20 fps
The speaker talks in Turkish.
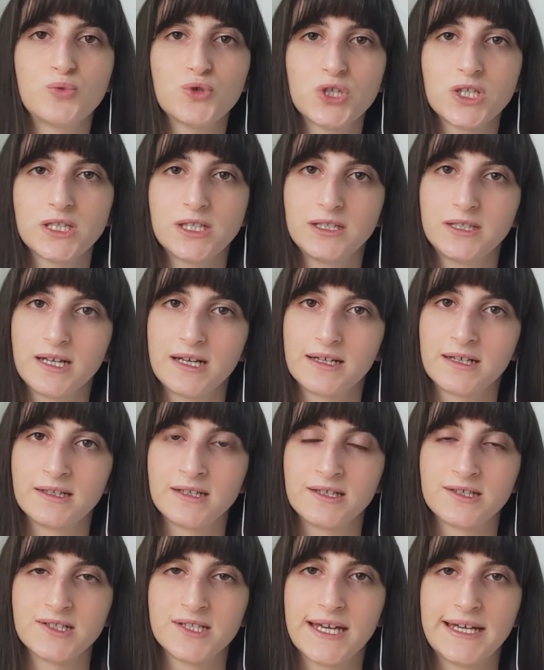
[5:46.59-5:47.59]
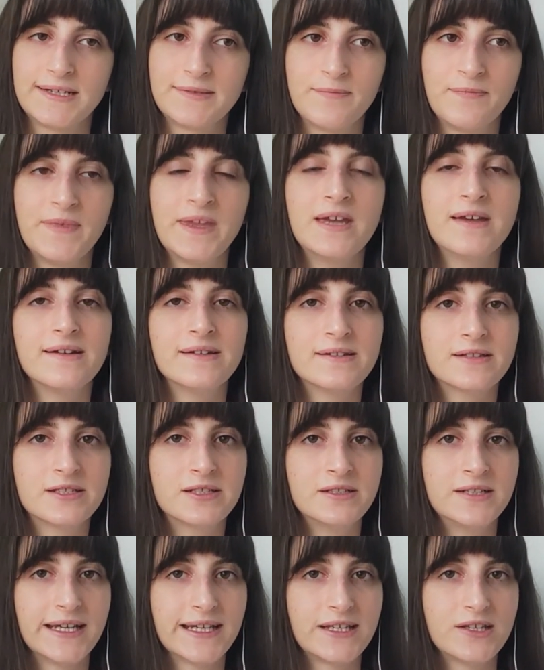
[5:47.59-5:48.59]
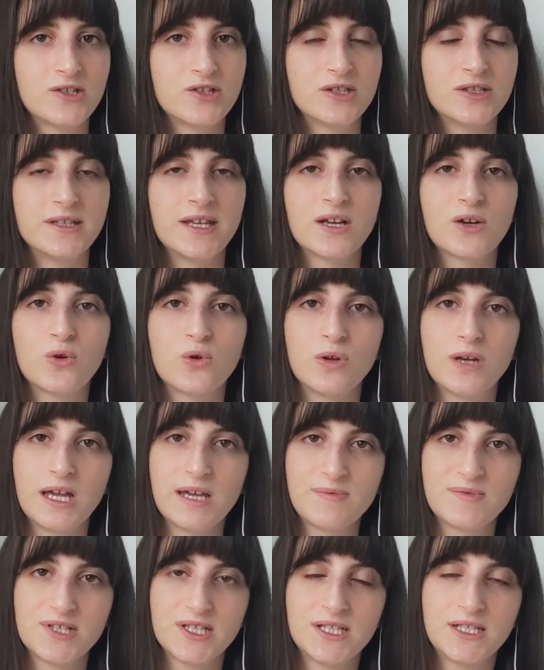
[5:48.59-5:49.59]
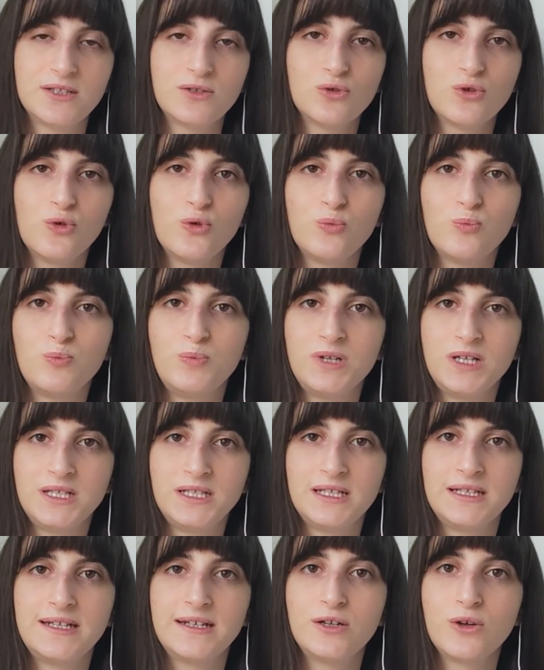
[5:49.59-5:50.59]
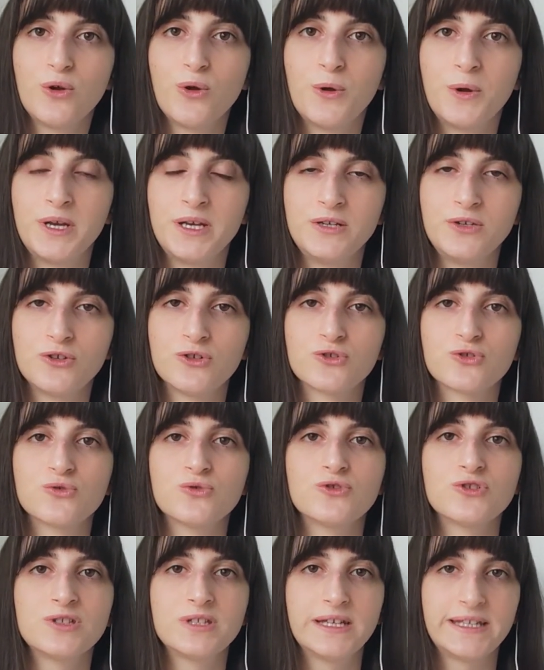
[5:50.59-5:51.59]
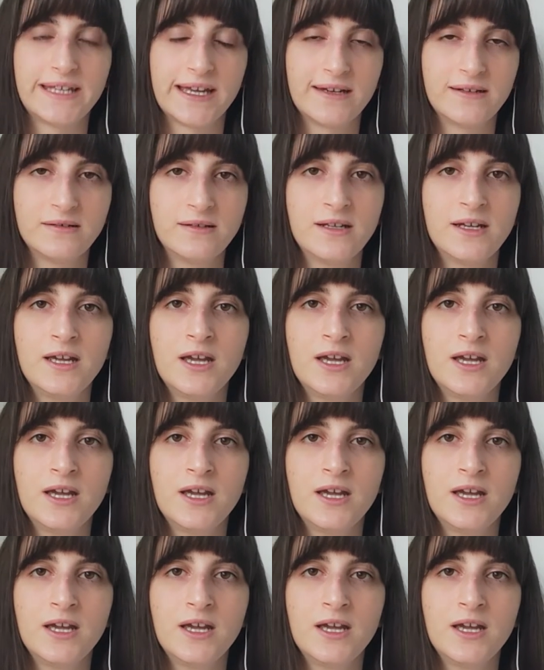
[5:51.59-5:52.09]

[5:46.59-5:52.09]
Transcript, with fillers: Bu şekilde arkadaşlar tırnak içinde kolay bir şekilde o bilgileri öğreniyorsunuz. Neden?